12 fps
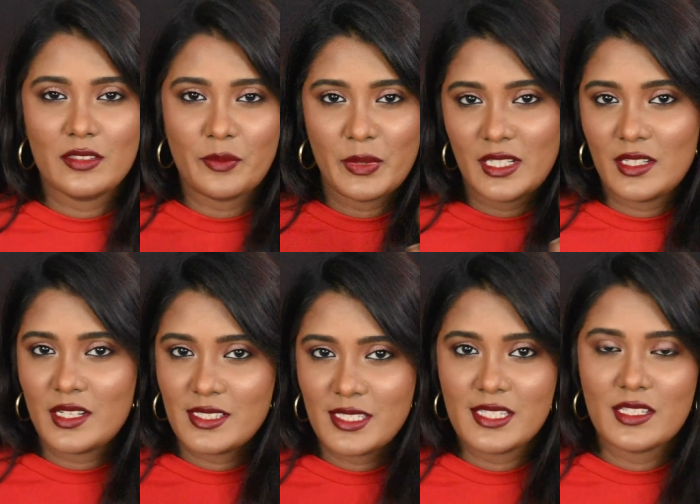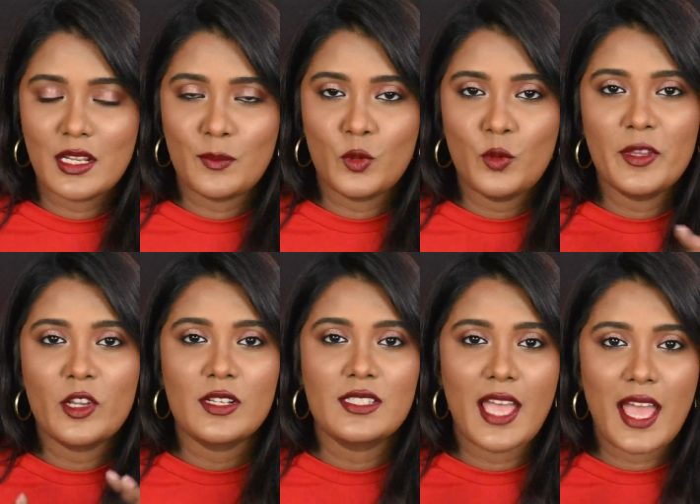இந்த வின்டர் சீசன் அப்போது
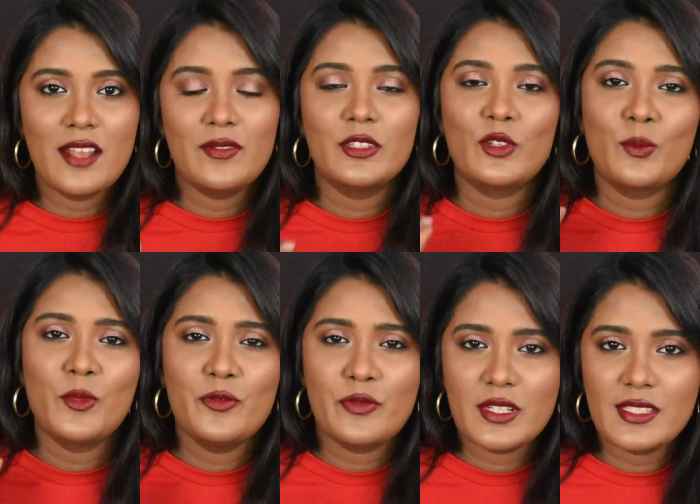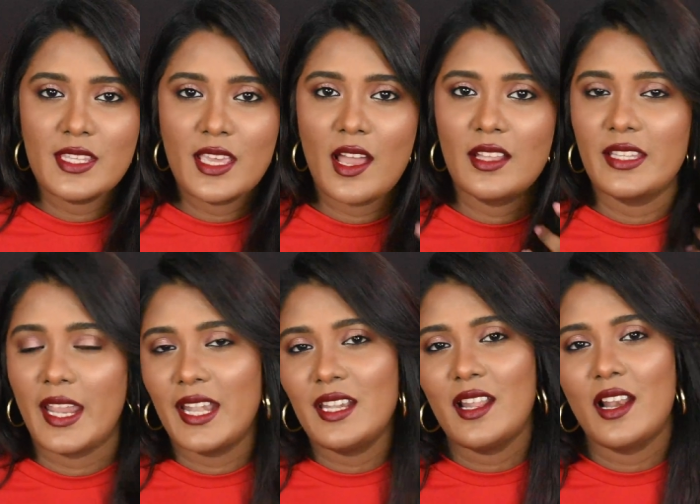பிகாஸ் ஹேர் வந்து ரொம்ப ஃப்ரிஸியாக
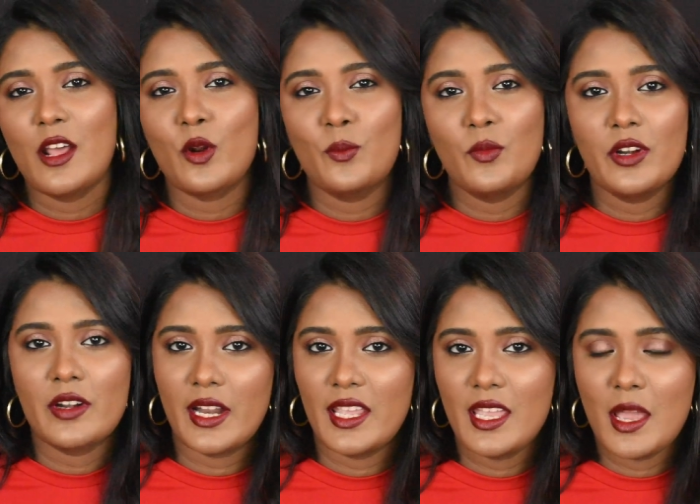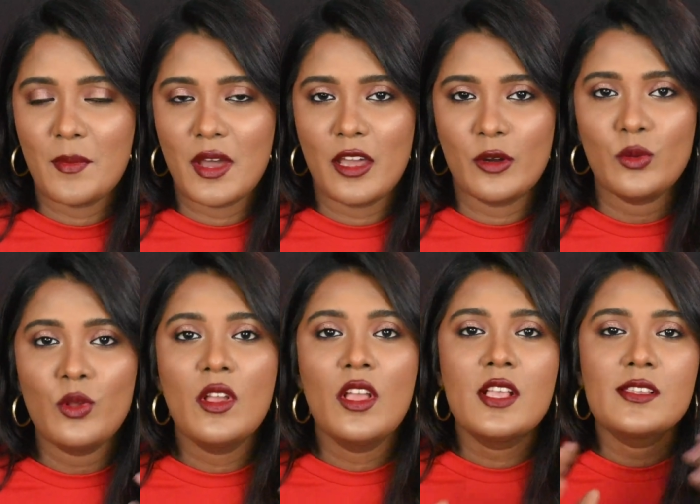அந்த எண்டெல்லாம் ரொம்ப ட்ரையாக மாறும்
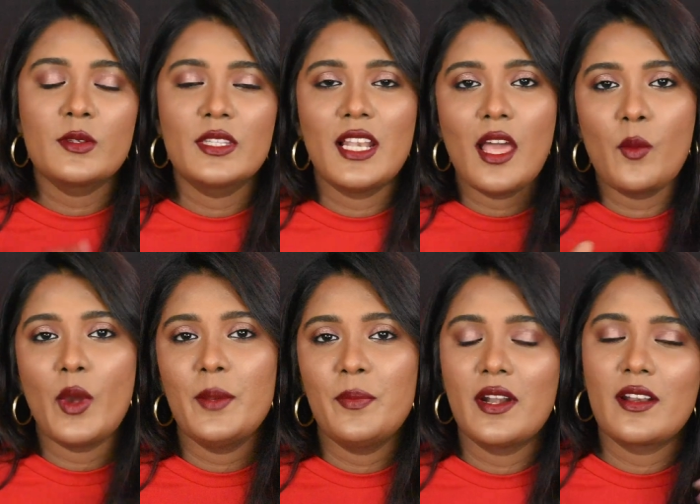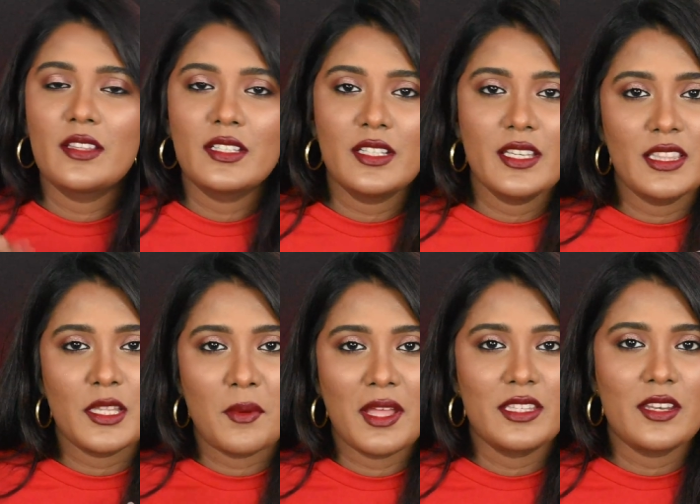ஸோ இதெல்லாம் அவாய்ட் பண்ணுறதுக்கு
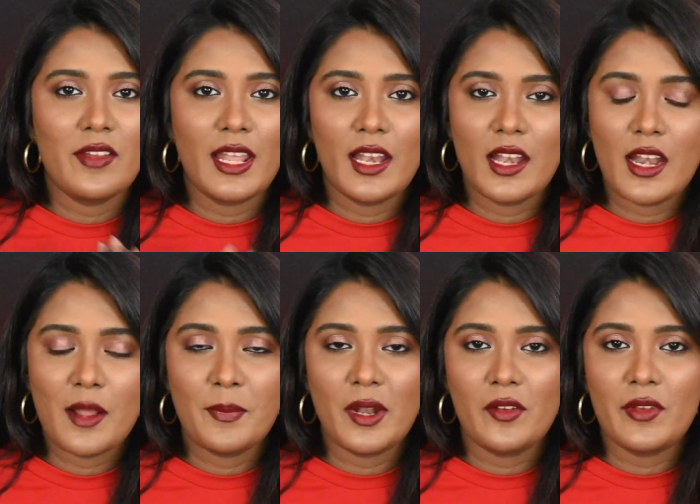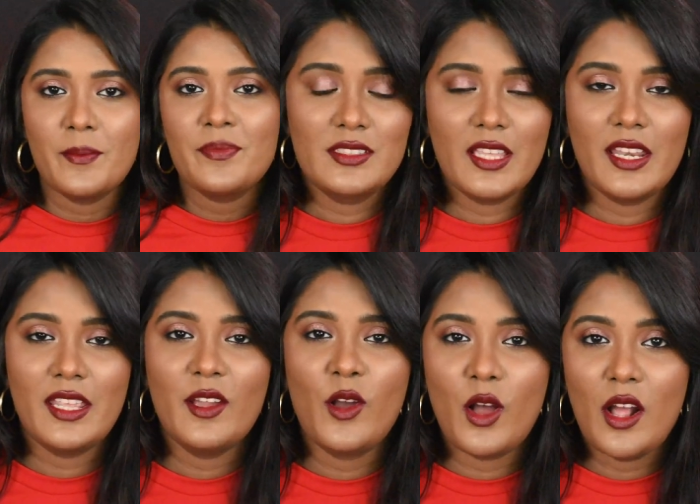இந்த மாதிரி வேலையெல்லாம் நான் பண்ணுவேன்
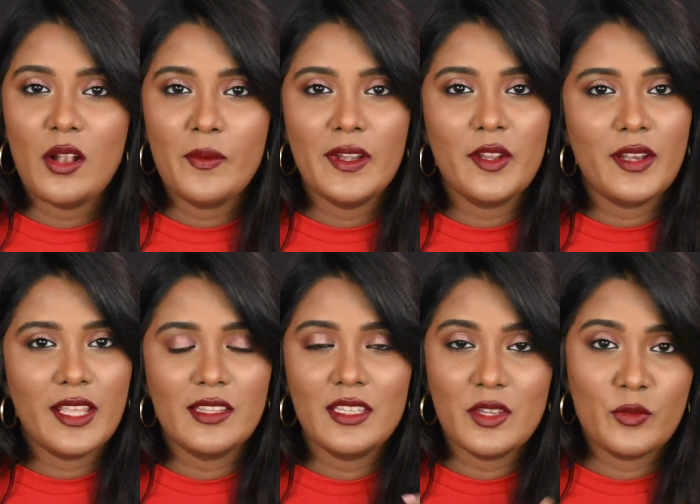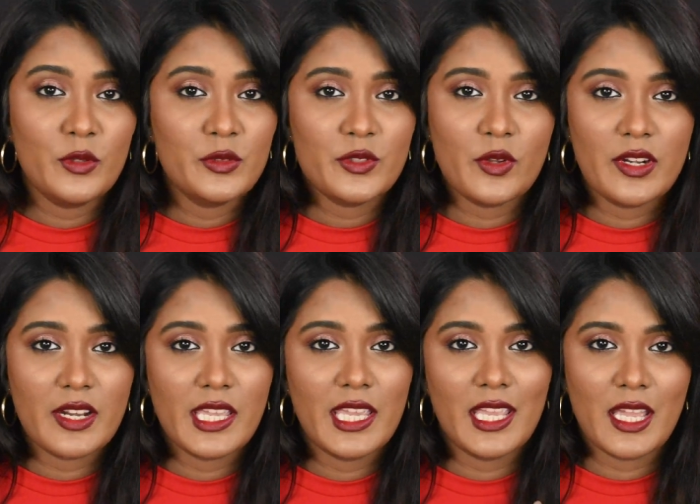சரி ஹால் வீடியோவில் எதுக்கு இவ்வளவும்
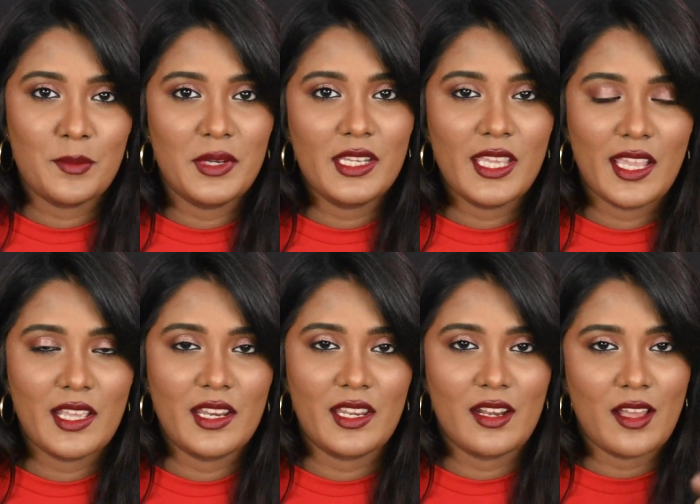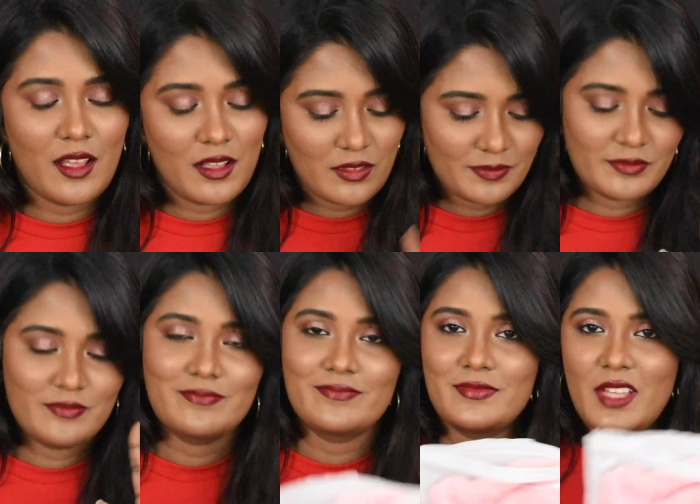சொல்லிட்டுருக்கீங்க அப்படின்னு கேட்குறீங்கன்னா
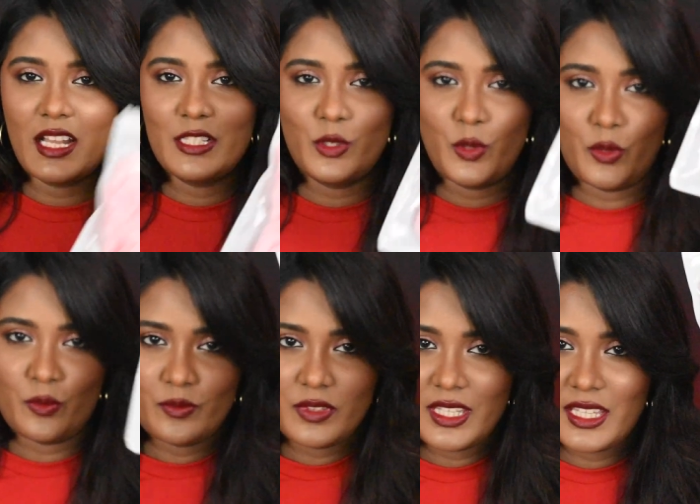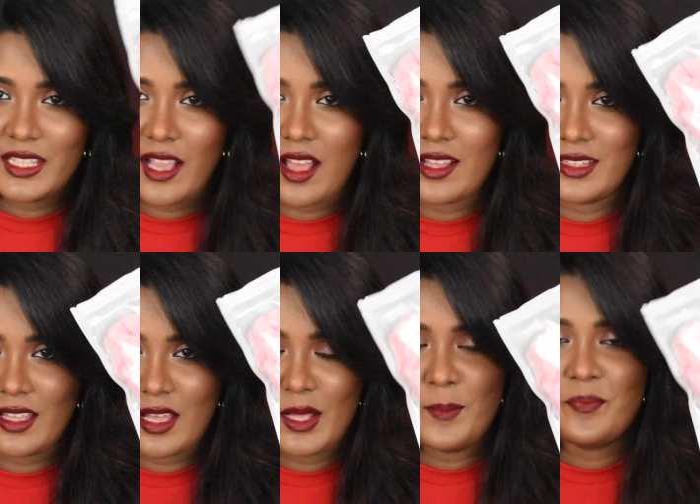அழிச்சோயூ இதுக்காக
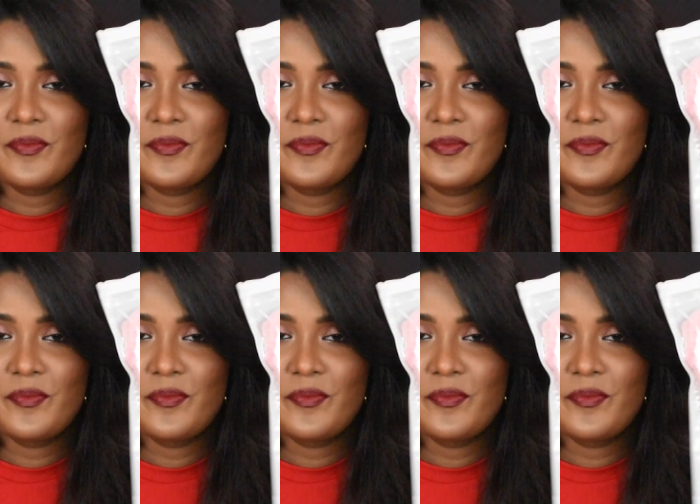தான்